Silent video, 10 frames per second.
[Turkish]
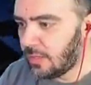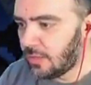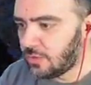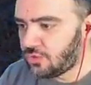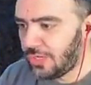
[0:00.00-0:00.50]

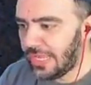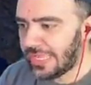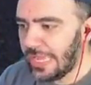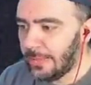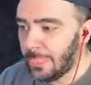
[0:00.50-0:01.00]
Şuraya
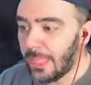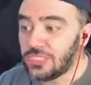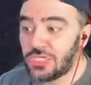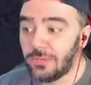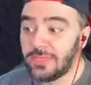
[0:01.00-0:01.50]
gel.
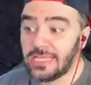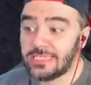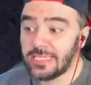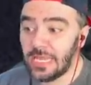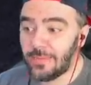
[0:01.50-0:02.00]
Şimdi
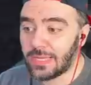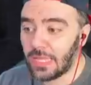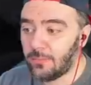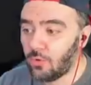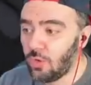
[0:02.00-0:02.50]
test edelim
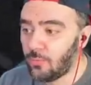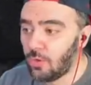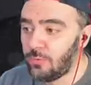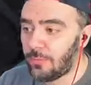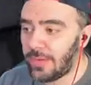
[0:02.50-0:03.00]
bakalım oluyor mu
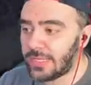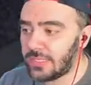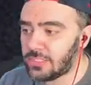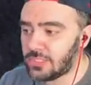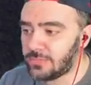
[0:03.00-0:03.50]
olmuyor mu
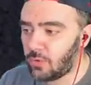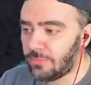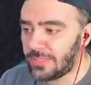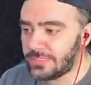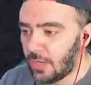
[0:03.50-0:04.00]
arkadaşlar. Şimdi
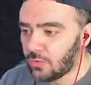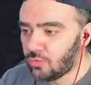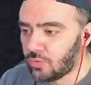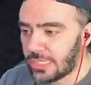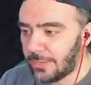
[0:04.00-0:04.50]
olmazsa
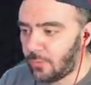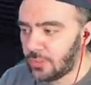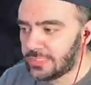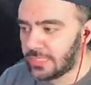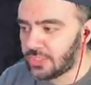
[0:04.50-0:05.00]
durduk yere
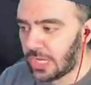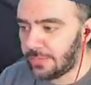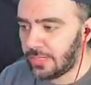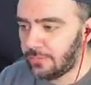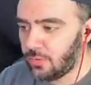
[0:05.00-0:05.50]
polisleri
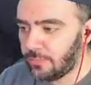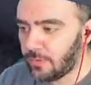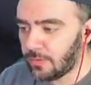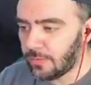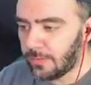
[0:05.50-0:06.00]
çağırmayalım biliyor
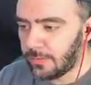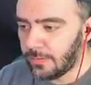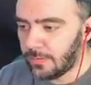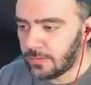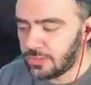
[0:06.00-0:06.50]
musun?
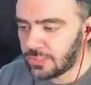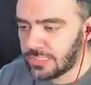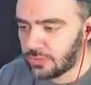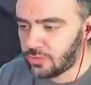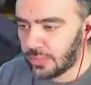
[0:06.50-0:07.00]
Çık sen şuradan